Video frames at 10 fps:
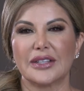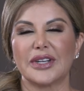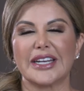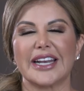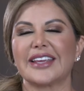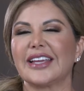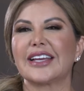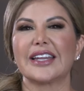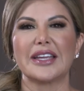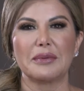de una energía
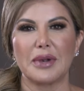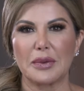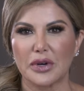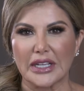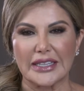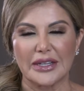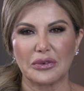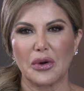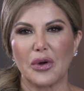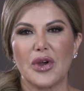increíble porque
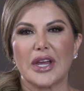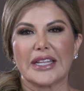tengo,